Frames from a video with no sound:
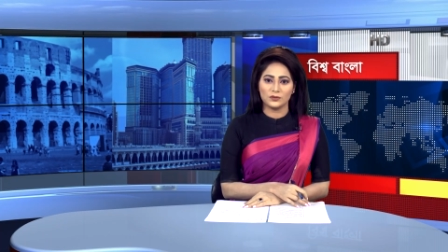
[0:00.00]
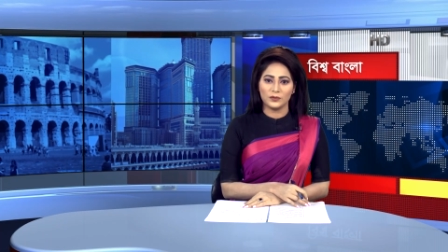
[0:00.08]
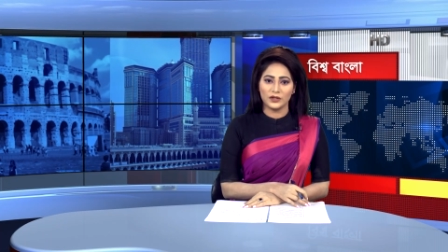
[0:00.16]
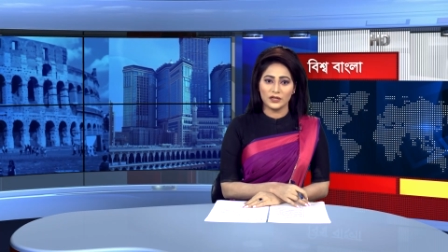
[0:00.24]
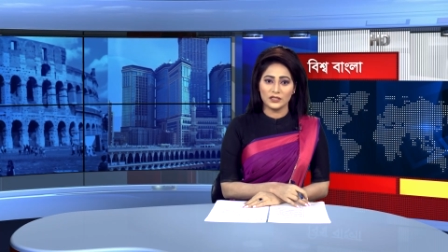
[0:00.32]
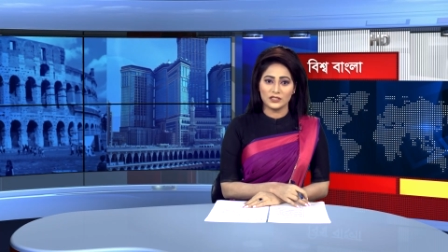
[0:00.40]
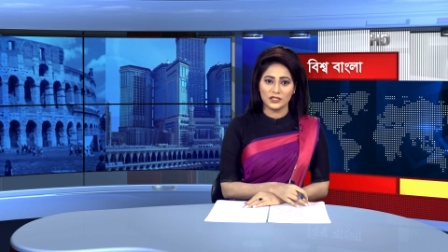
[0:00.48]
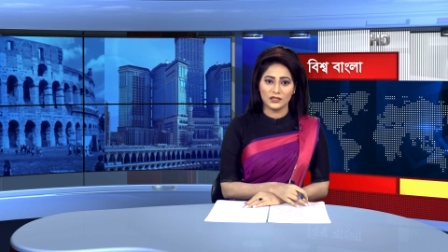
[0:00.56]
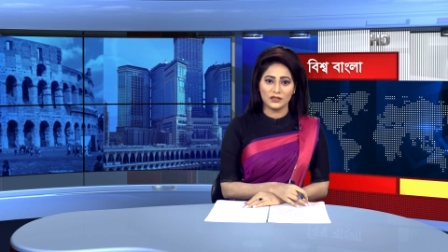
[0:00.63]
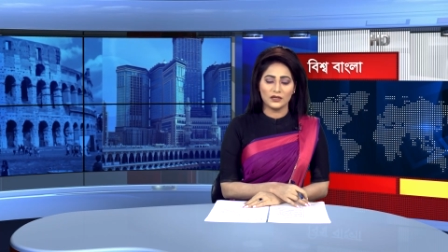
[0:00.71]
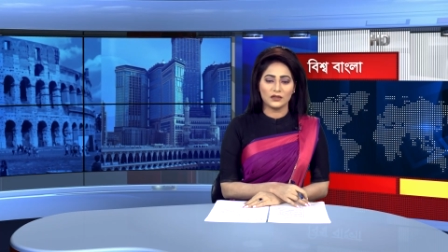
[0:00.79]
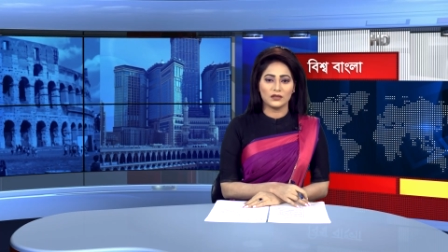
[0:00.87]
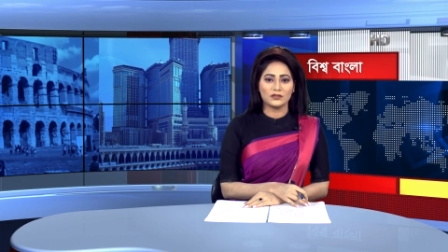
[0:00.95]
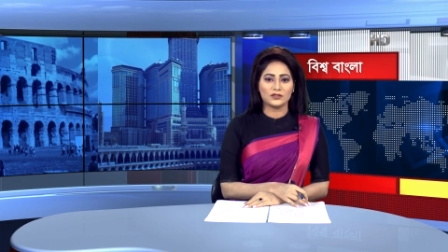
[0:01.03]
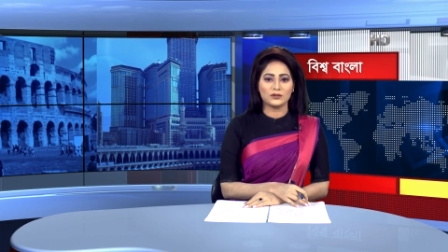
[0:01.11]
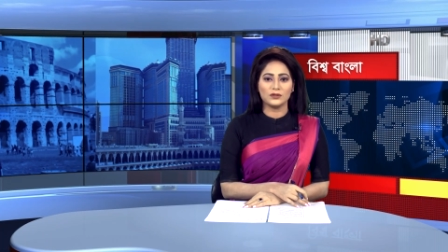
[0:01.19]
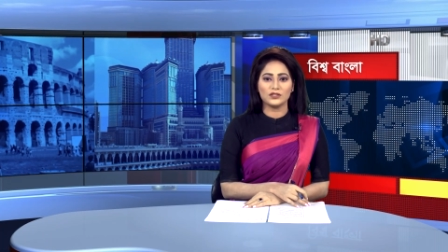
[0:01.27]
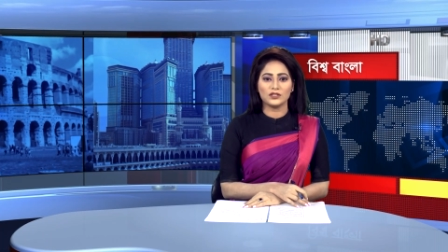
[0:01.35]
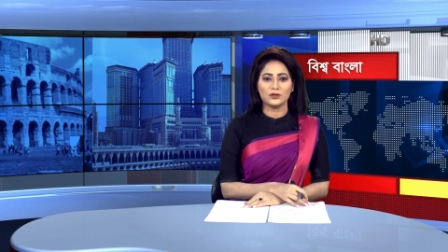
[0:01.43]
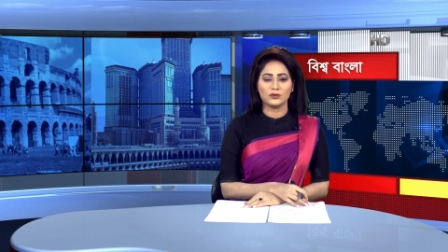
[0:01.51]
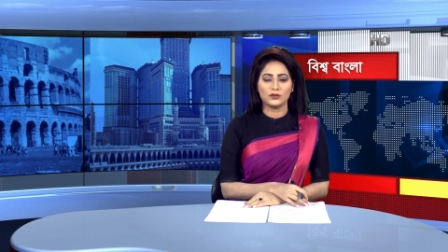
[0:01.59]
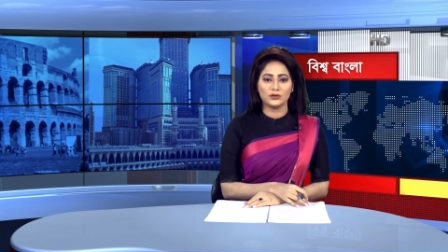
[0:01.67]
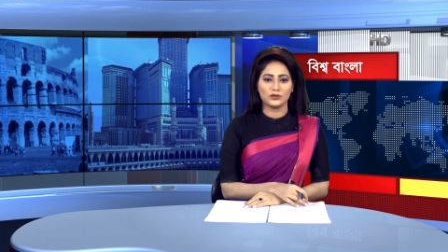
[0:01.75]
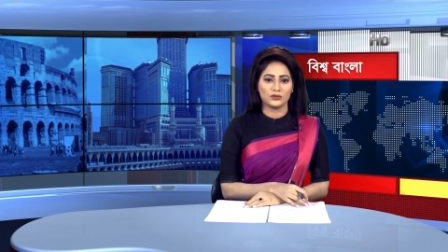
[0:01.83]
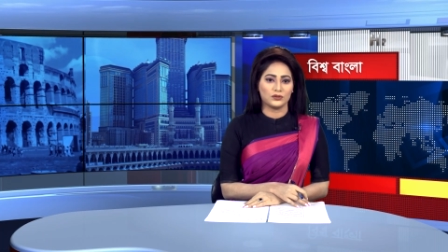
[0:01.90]
মেনে জেদ্দা কনসুলেটের
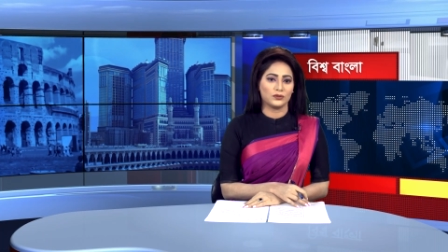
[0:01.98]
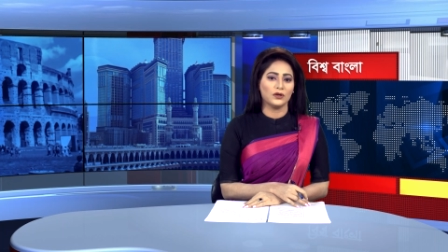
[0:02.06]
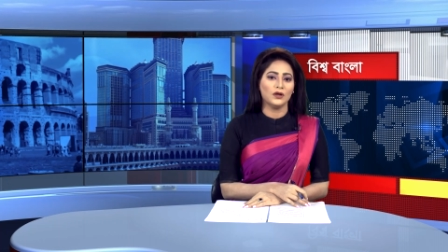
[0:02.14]
অধীনস্থ